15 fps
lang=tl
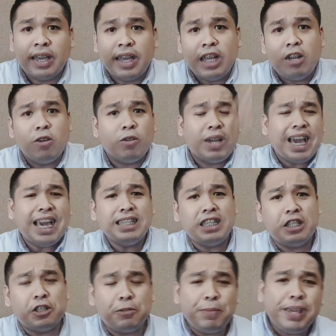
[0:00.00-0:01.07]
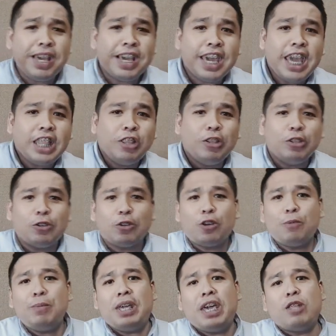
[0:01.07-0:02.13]
Hello guys, it's me again, Tito
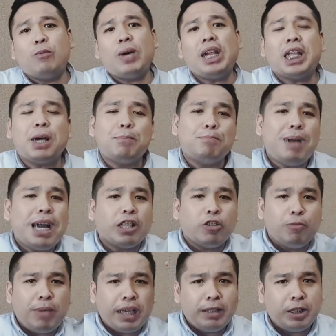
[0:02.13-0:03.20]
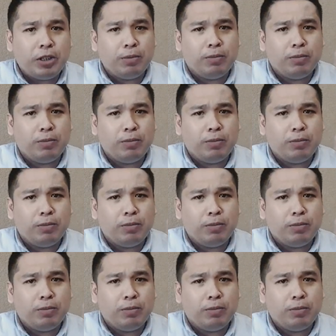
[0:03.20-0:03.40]
Robby, and welcome back to my